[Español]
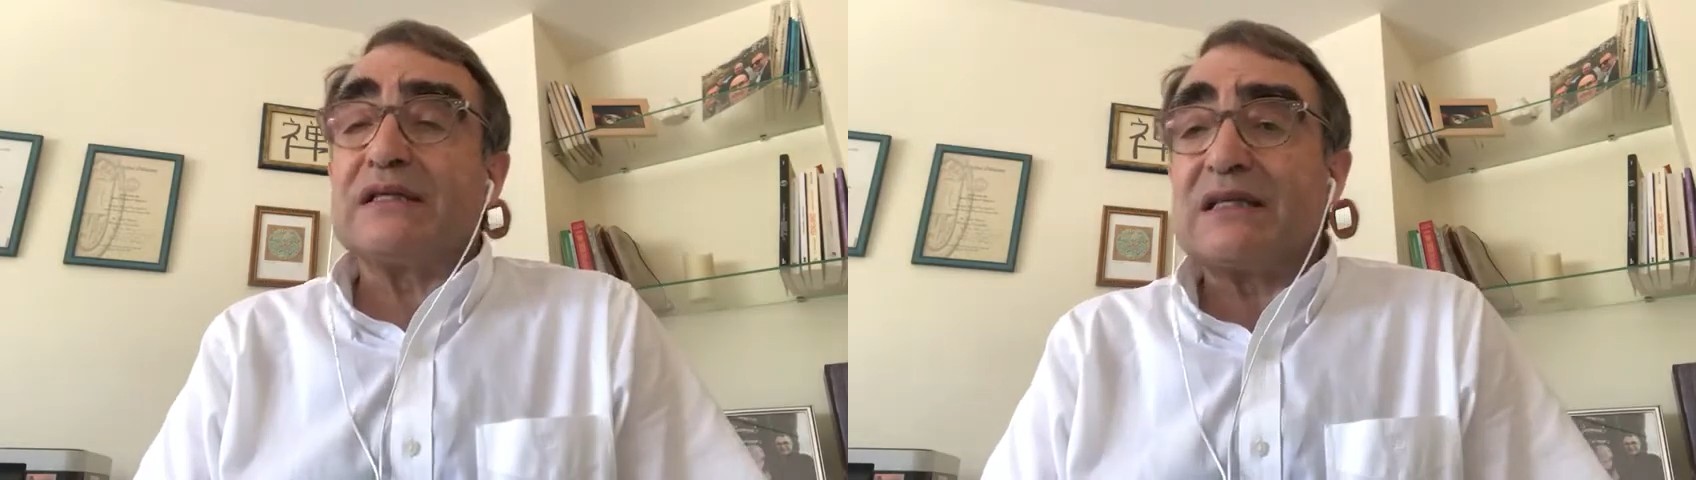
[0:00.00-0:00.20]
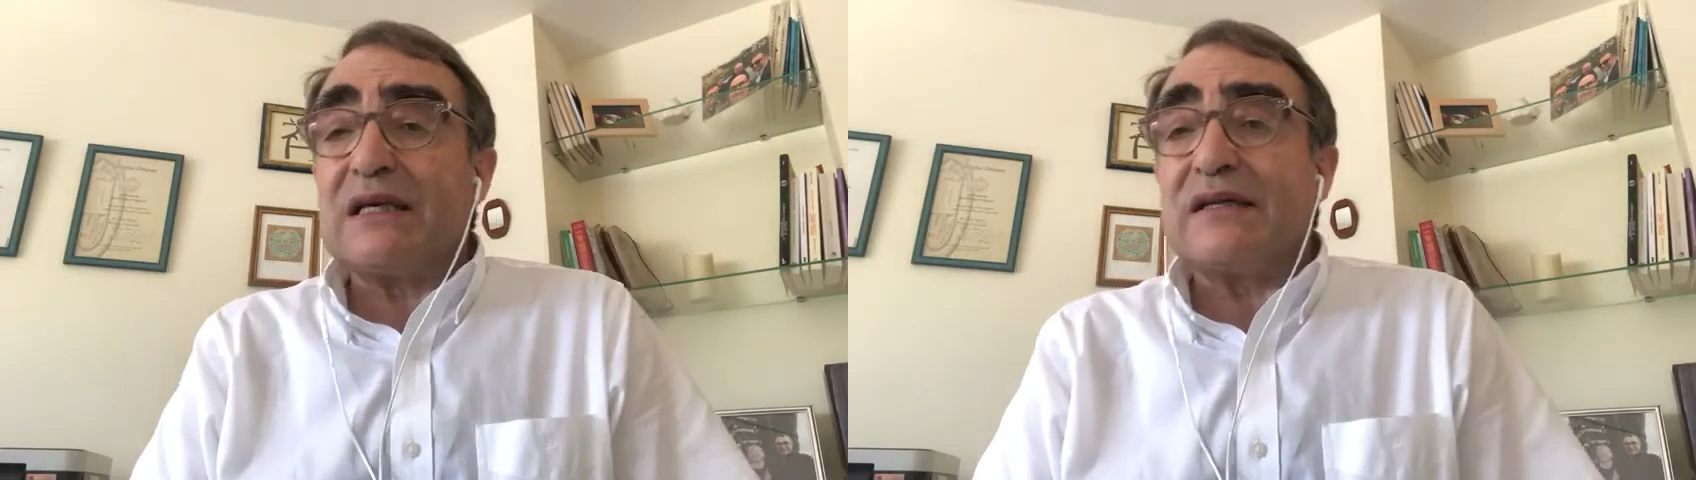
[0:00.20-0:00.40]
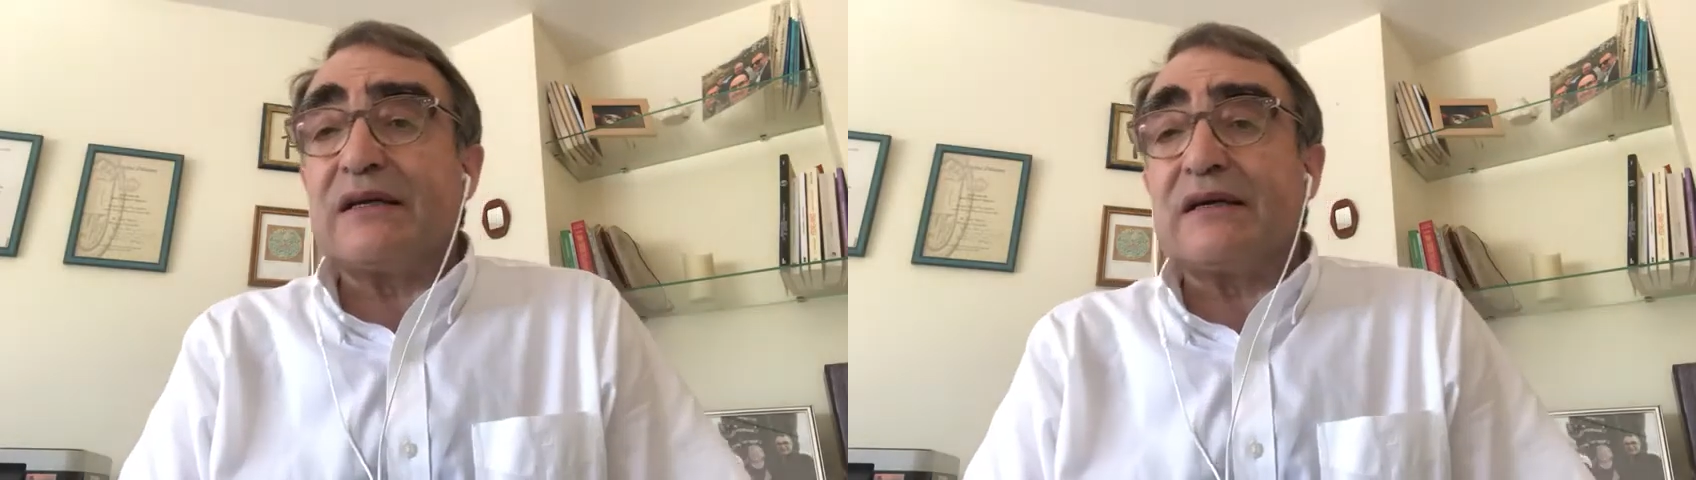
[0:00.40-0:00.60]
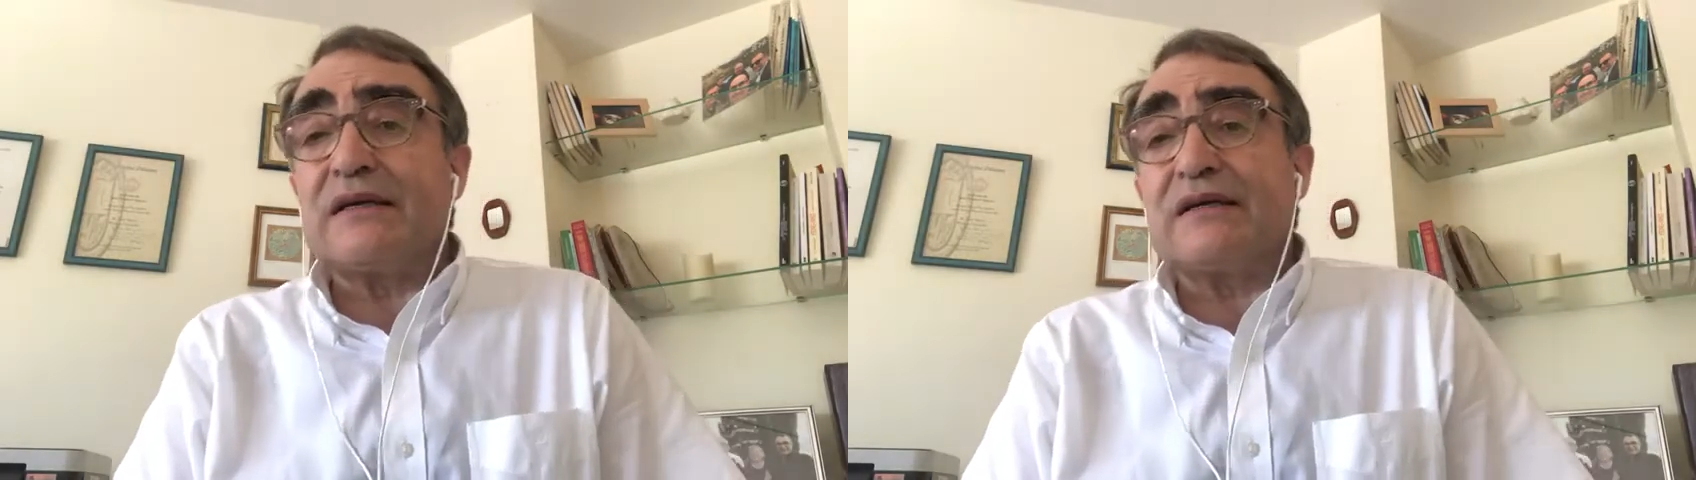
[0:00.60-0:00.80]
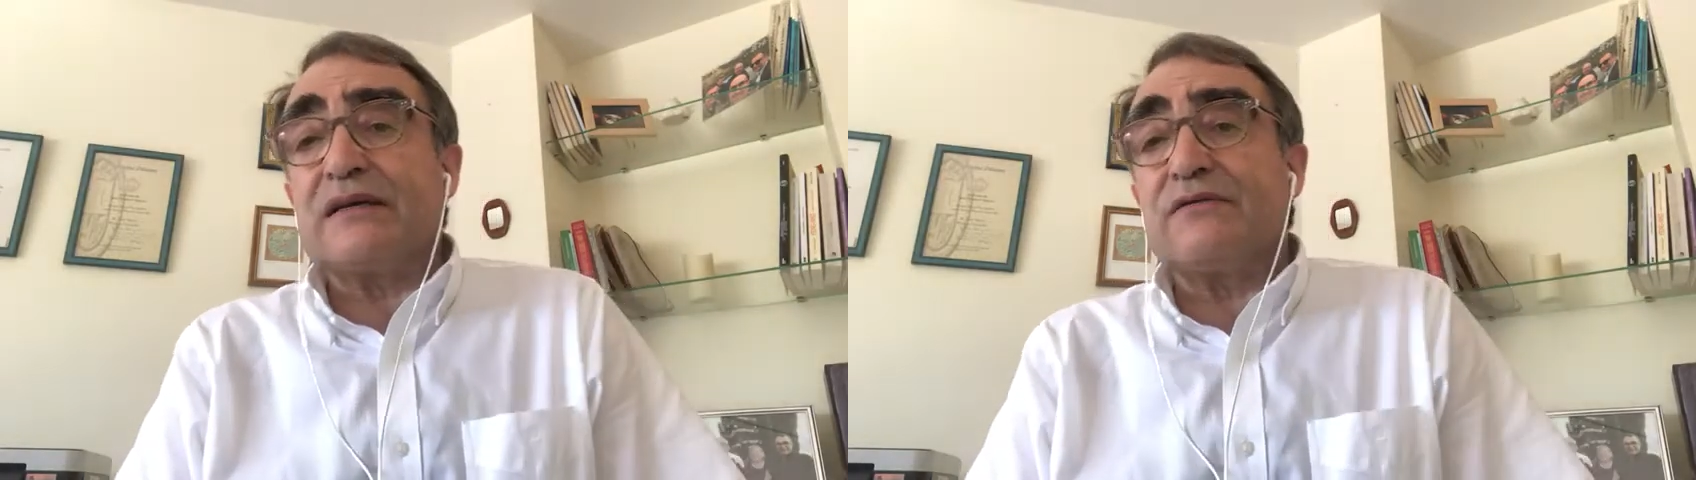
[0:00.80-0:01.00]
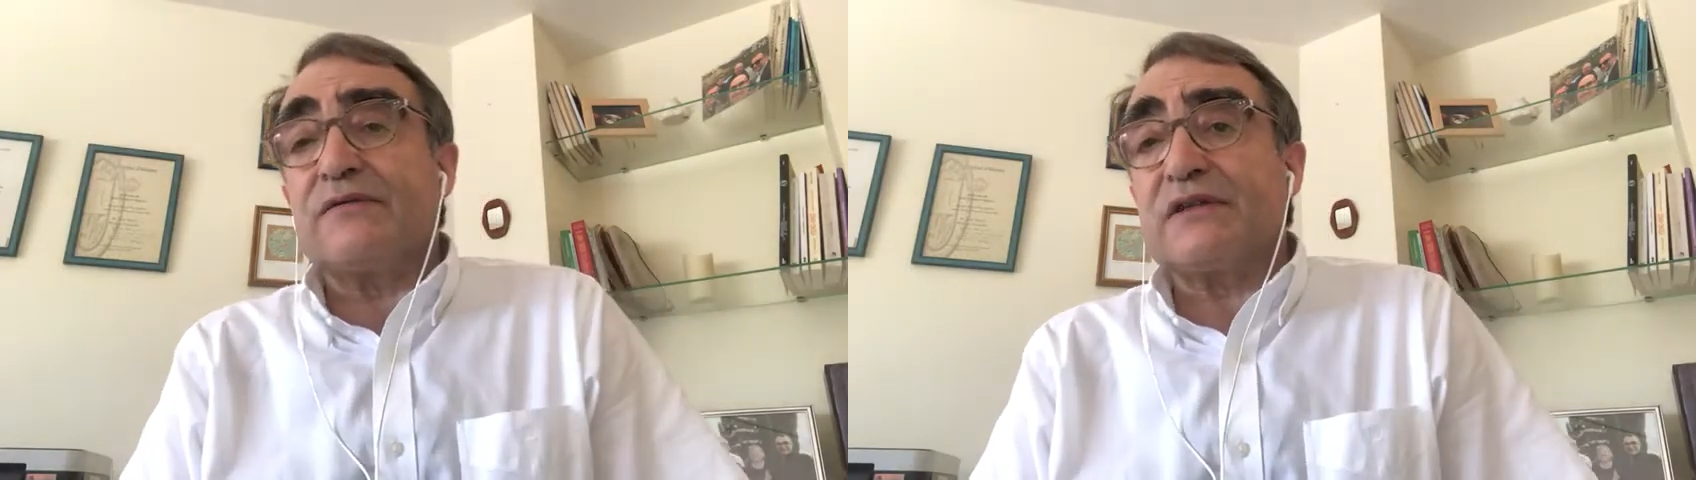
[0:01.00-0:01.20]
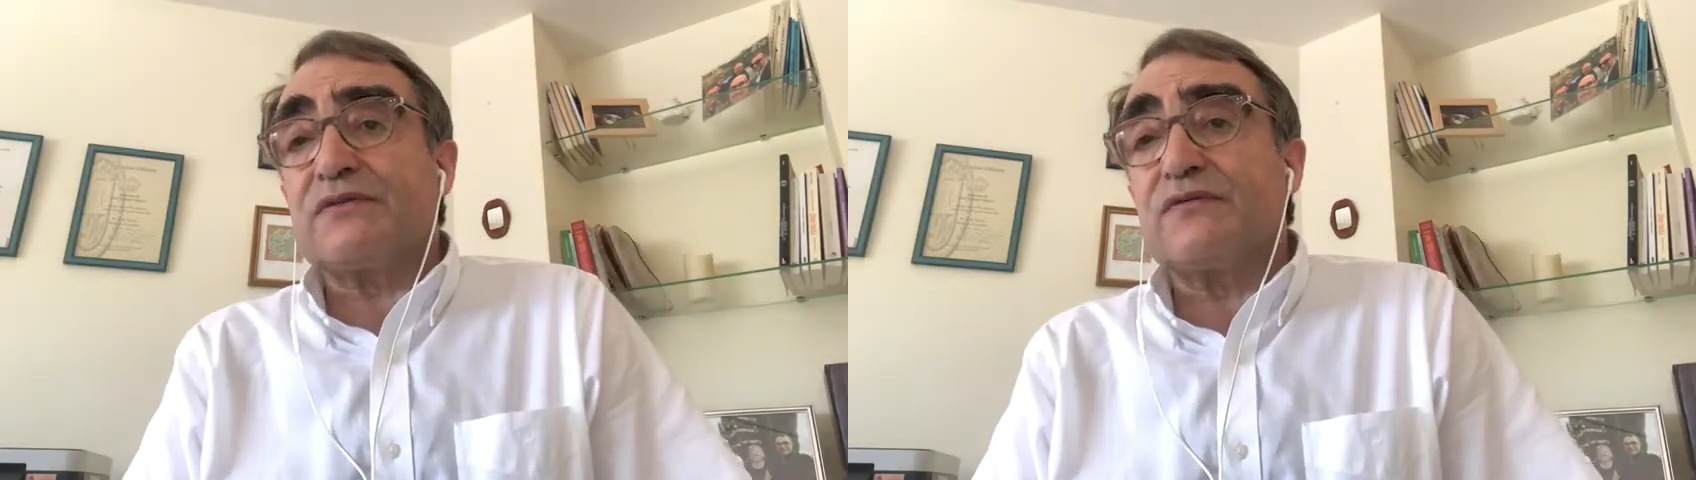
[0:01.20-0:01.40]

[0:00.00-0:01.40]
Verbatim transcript: asiática y el fast